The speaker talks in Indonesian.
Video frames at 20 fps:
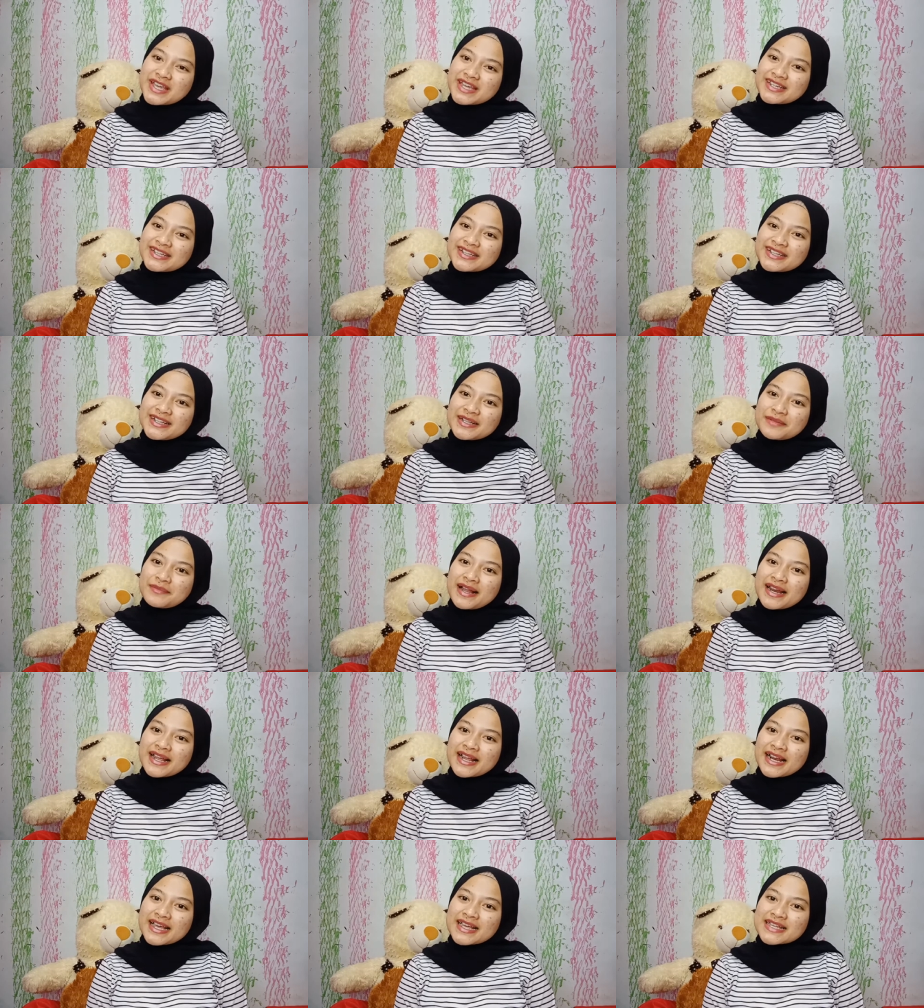channel.
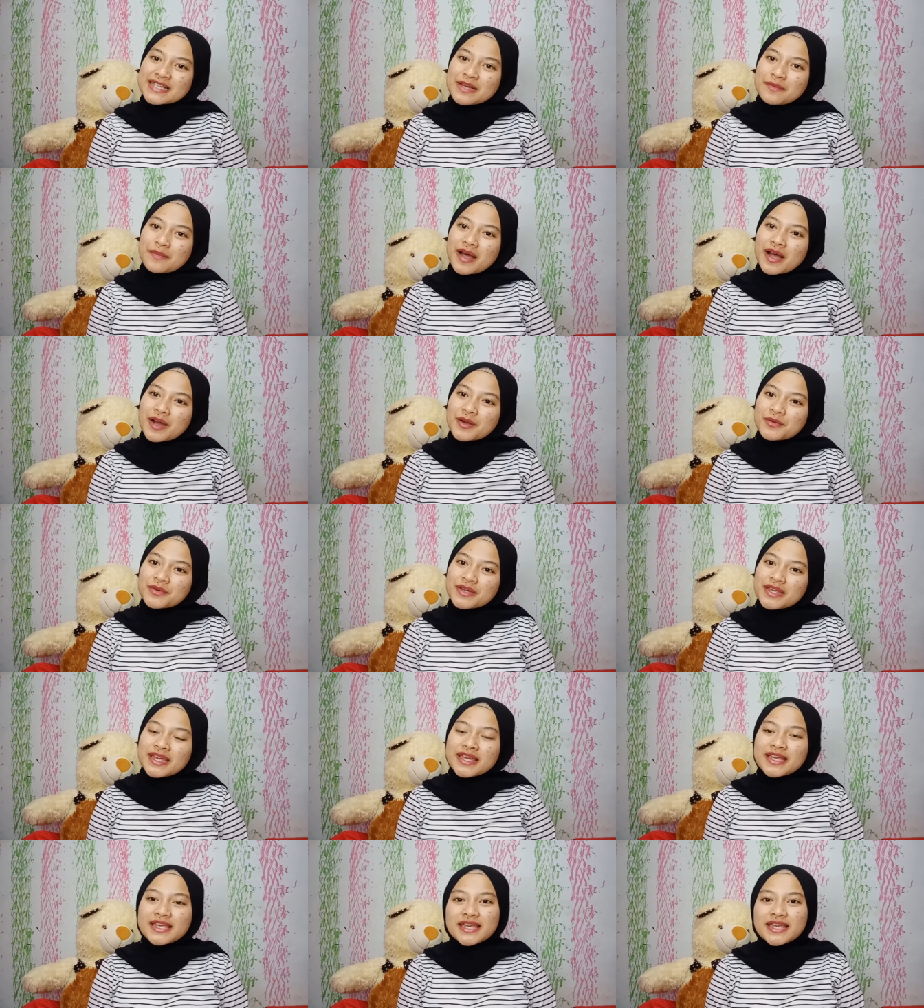Balik lagi sama aku
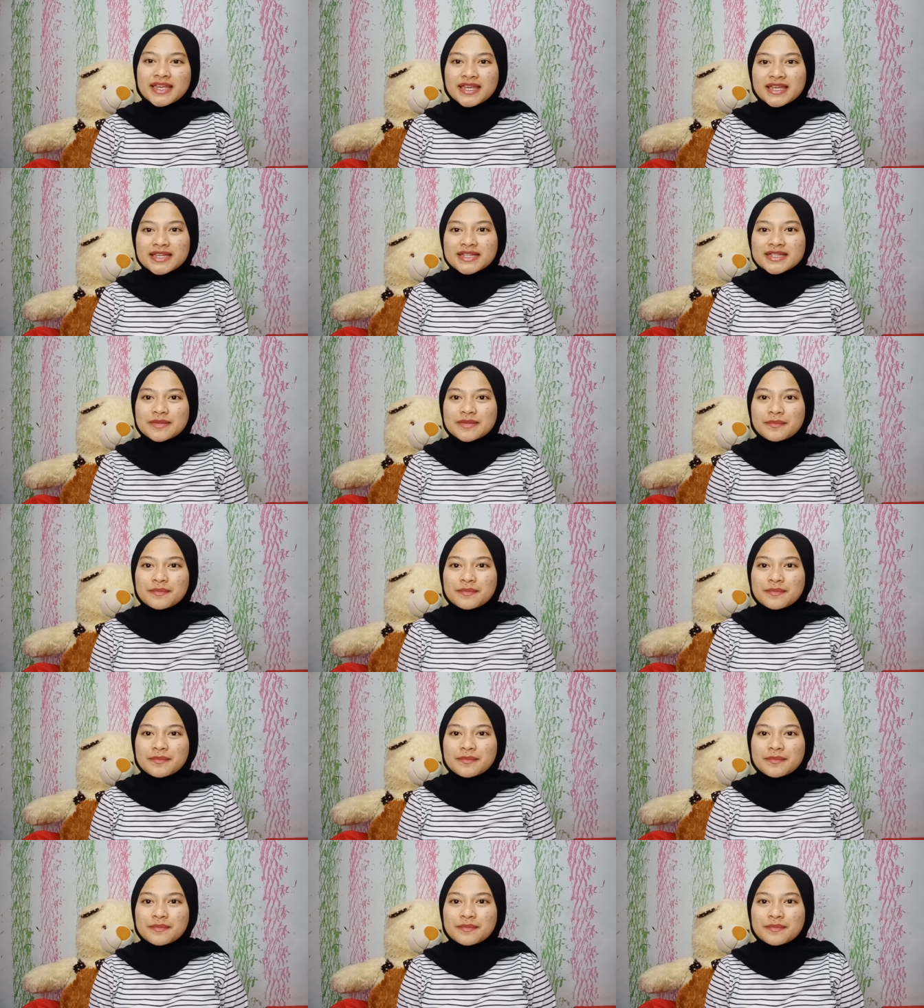Kiki.